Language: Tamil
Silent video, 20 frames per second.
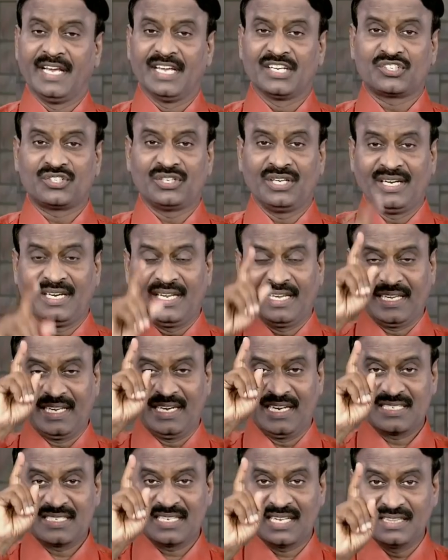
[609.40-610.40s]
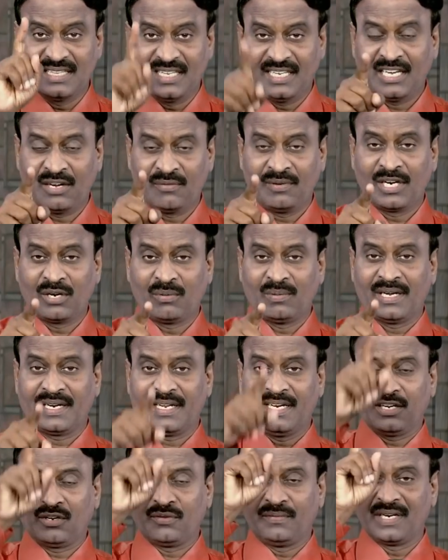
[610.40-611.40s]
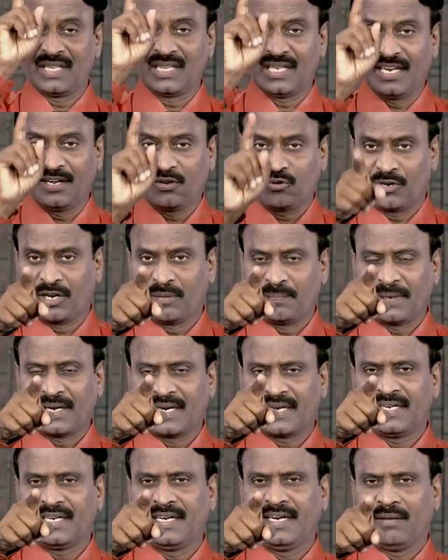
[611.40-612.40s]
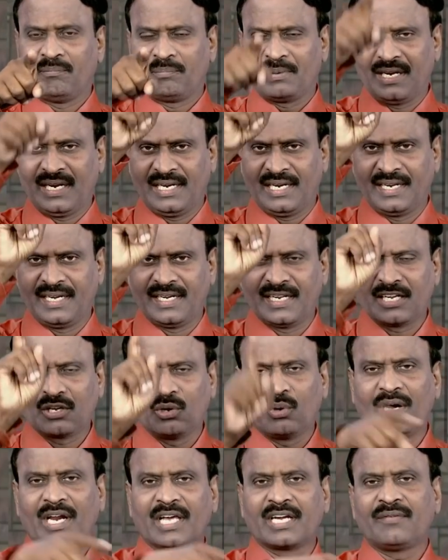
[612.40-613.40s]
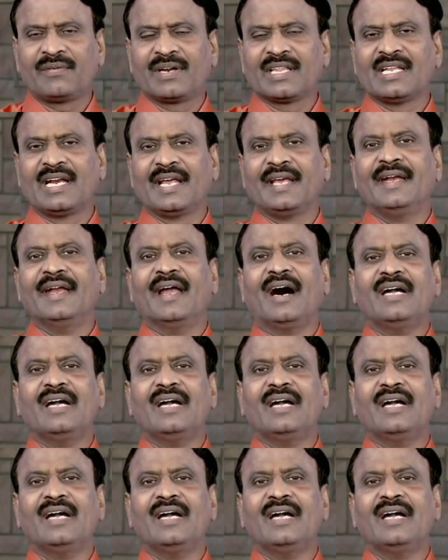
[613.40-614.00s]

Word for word: இயேசு இன்றைக்கு என்னை சந்திக்க வருவார் எனக்கு விடுதலை கொடுப்பார் என்று நம்பினால் இன்றைக்கு உங்களுக்கு விடுதலைன்னா.